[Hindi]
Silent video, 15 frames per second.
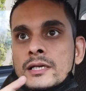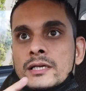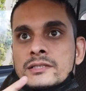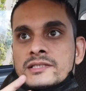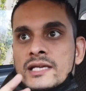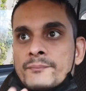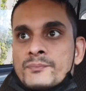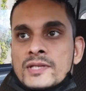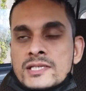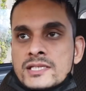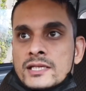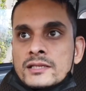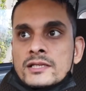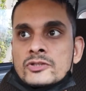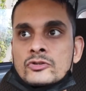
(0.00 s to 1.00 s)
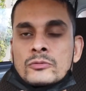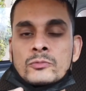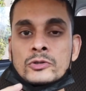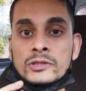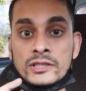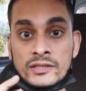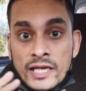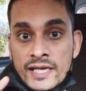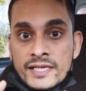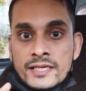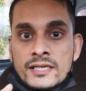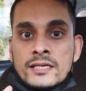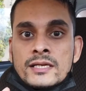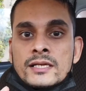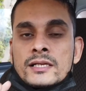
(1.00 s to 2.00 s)
है जैपनीज के अंदर इसको बोलते हैं
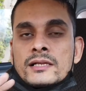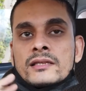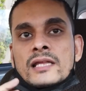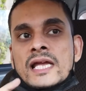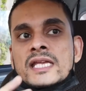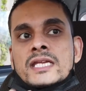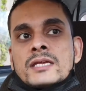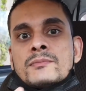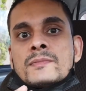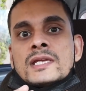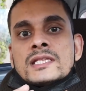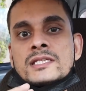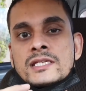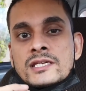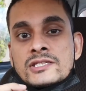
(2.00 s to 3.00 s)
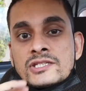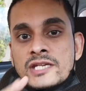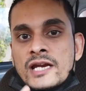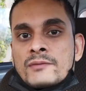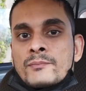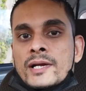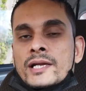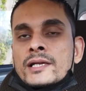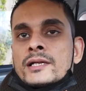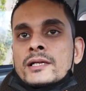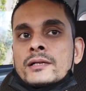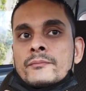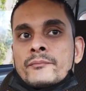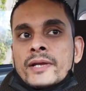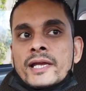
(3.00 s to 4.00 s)
थाइकी थाइकी मीन्स के स्टैंड बाय
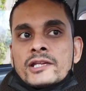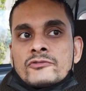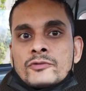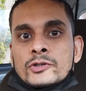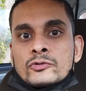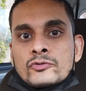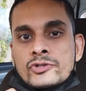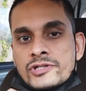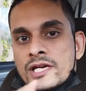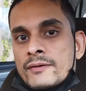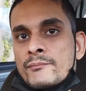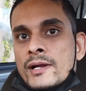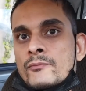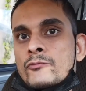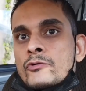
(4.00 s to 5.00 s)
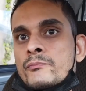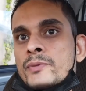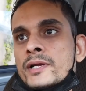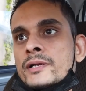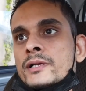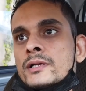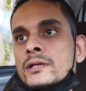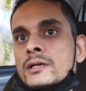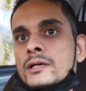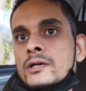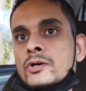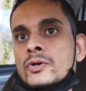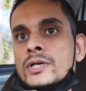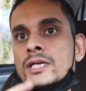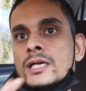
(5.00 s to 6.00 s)
मैं इस वक्त हूँ स्टैंड बाय मूड पे
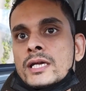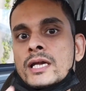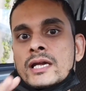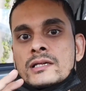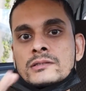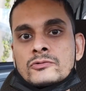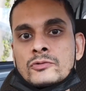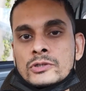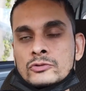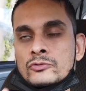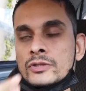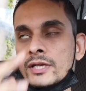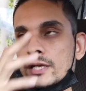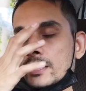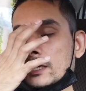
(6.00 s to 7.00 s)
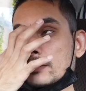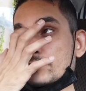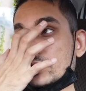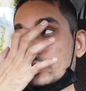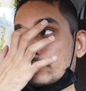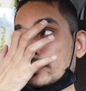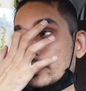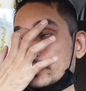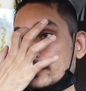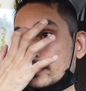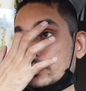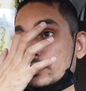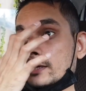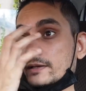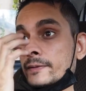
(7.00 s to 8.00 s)
और ये इस वक्त होता है कि कभी कभार
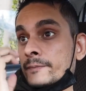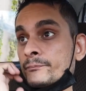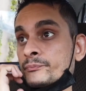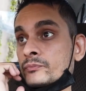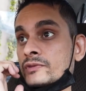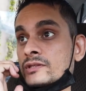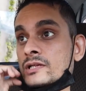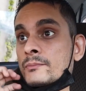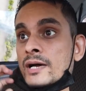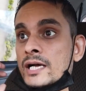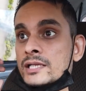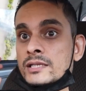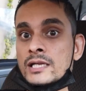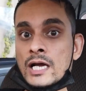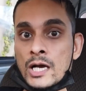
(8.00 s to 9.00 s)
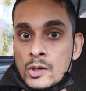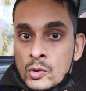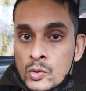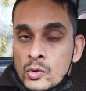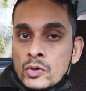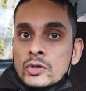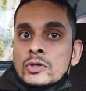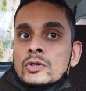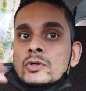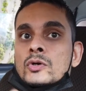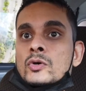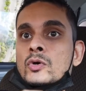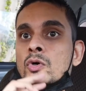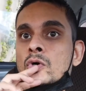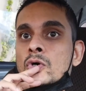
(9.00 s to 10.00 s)
सामान ना हो
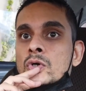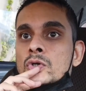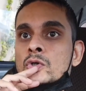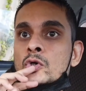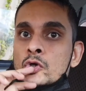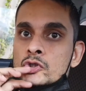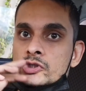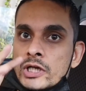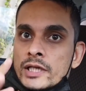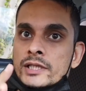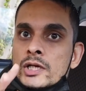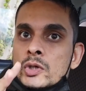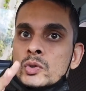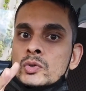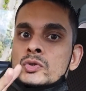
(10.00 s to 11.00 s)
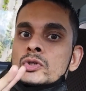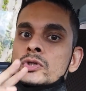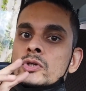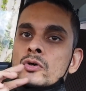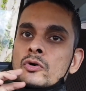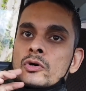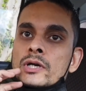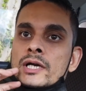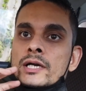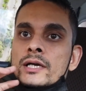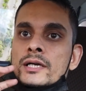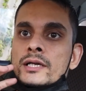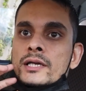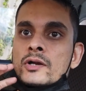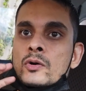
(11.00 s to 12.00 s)
और लोग ज़्यादा हों और
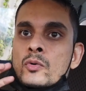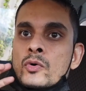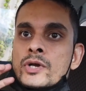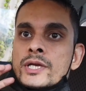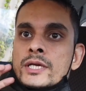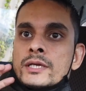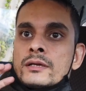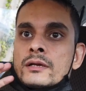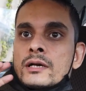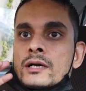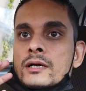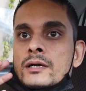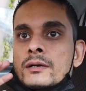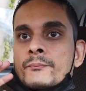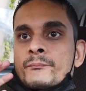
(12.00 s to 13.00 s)
अगर कोई आ,